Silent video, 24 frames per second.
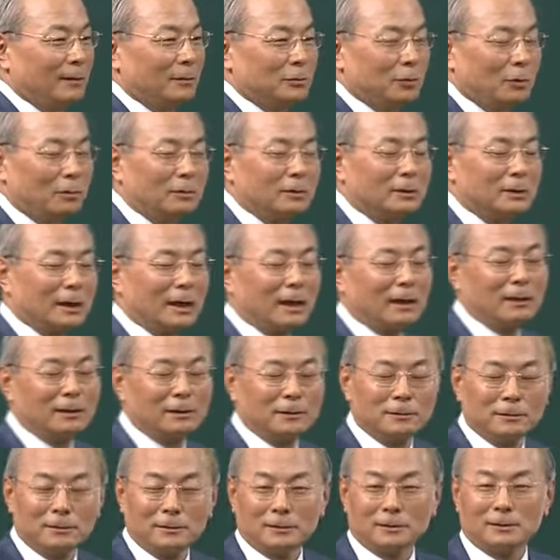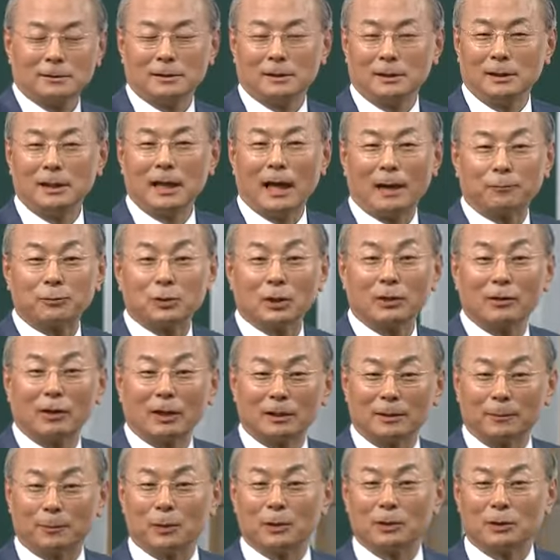서너 시간을 이 앞전에
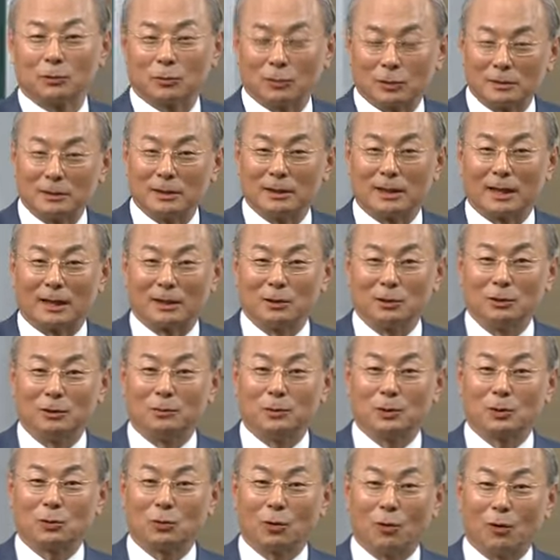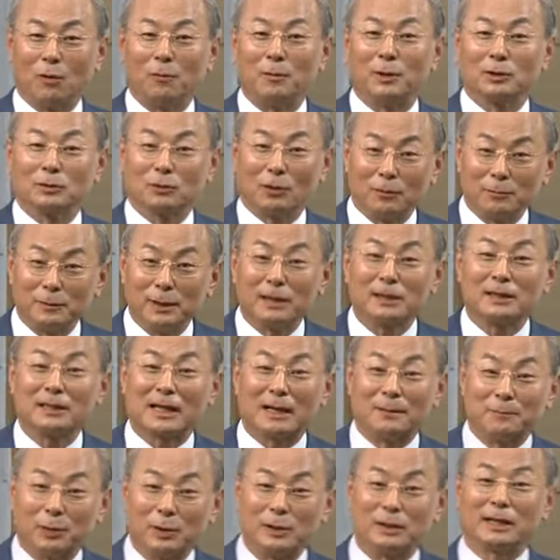와서 버티고 있으니까 이놈은 또 오면 또 몇
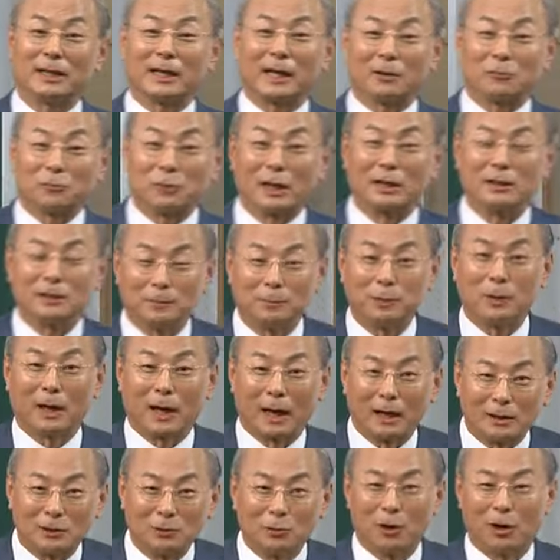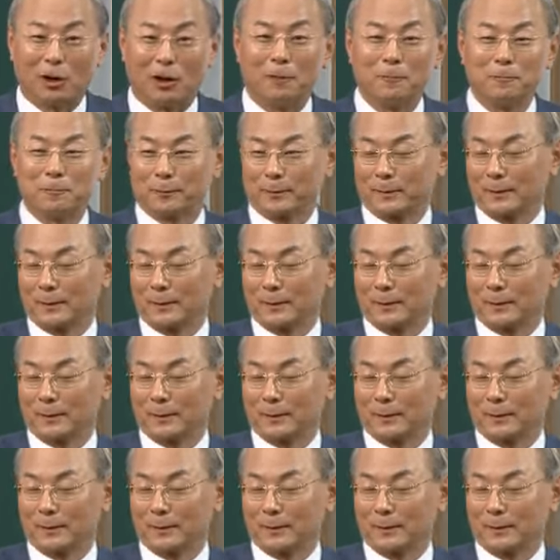시간 버티겠구나 싶어가지고